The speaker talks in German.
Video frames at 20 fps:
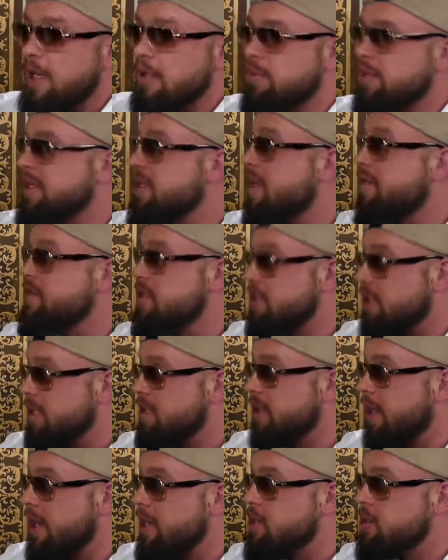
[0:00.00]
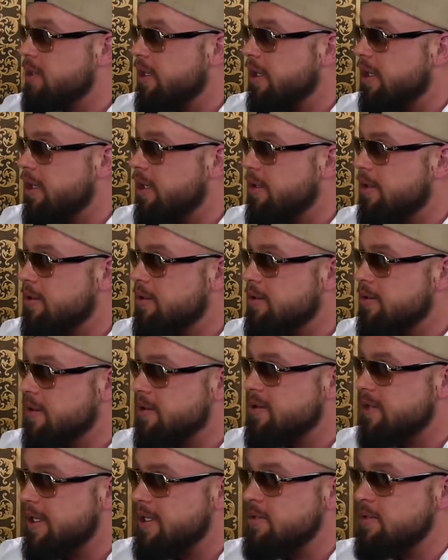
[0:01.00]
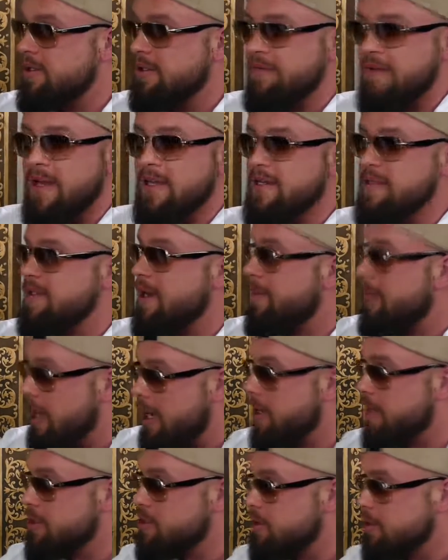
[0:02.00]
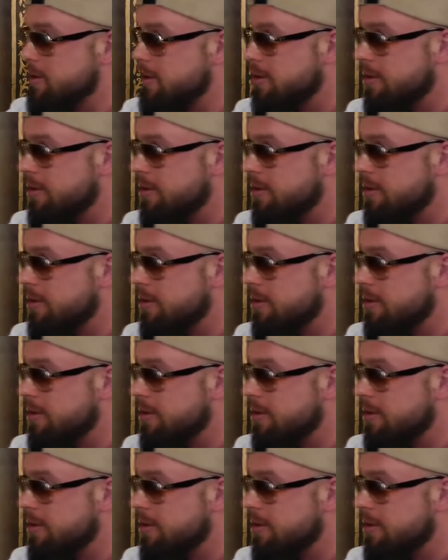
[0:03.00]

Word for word: Ja, man darf sich da nicht reinsteigern, ja. sonst denkst du, die Welt ist am Arsch.